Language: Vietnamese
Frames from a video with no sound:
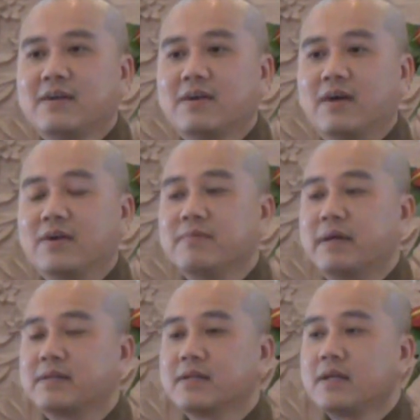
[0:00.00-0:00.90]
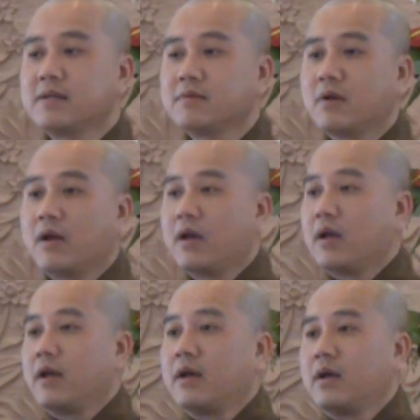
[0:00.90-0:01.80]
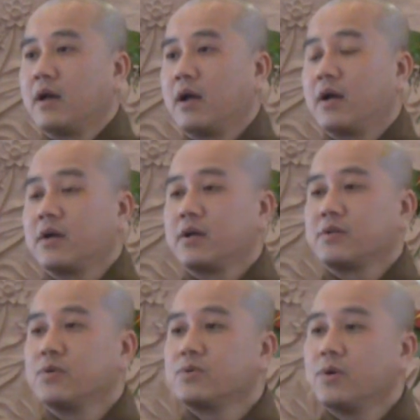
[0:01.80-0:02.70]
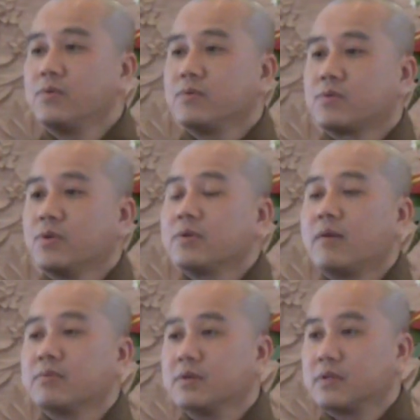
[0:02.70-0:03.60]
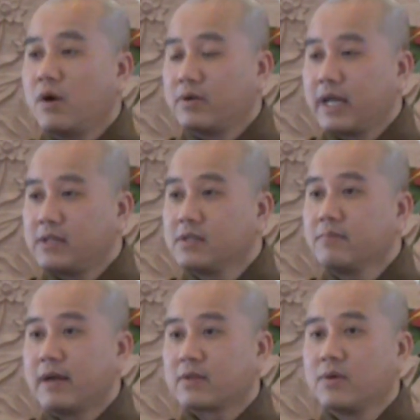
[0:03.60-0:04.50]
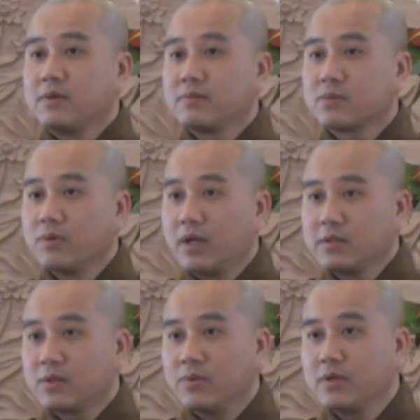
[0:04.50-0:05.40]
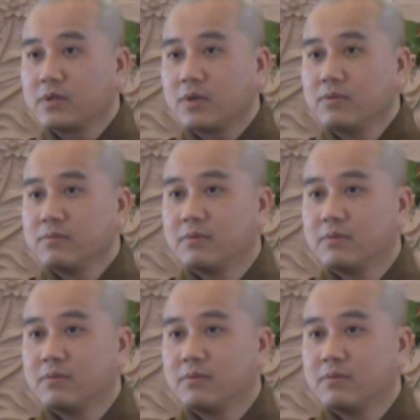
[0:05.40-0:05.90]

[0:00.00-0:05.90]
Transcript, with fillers: Rồi mình cứ nói à, chú chú chú không được ngồi ngay trước mặt tôi tôi lớn tuổi hơn chú